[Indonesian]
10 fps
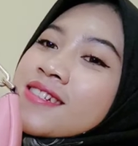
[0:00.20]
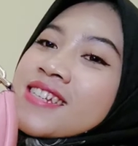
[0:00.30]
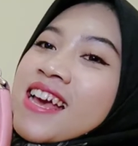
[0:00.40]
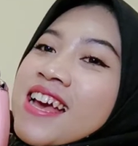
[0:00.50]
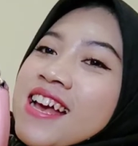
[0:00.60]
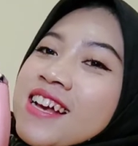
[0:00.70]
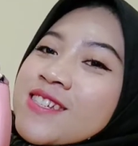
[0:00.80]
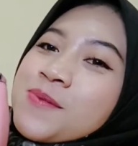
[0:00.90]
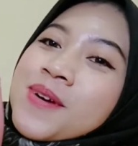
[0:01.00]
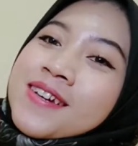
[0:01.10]
Nah,
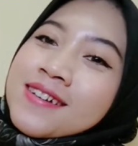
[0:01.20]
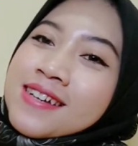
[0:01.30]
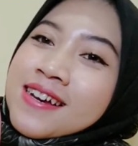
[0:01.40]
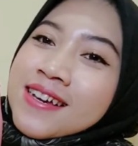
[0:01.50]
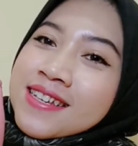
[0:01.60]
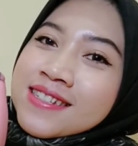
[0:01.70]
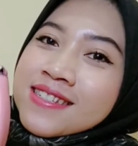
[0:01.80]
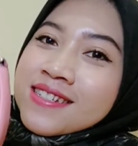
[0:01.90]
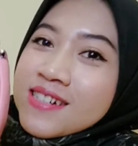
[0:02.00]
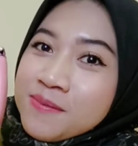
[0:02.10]
gimana guys?
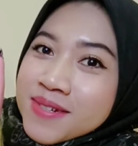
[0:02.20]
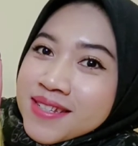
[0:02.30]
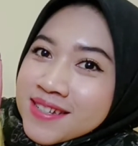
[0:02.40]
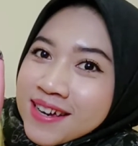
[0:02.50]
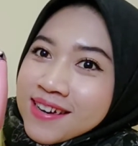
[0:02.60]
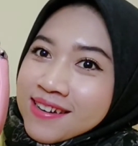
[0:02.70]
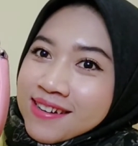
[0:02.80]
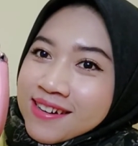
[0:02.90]
Gemes kan?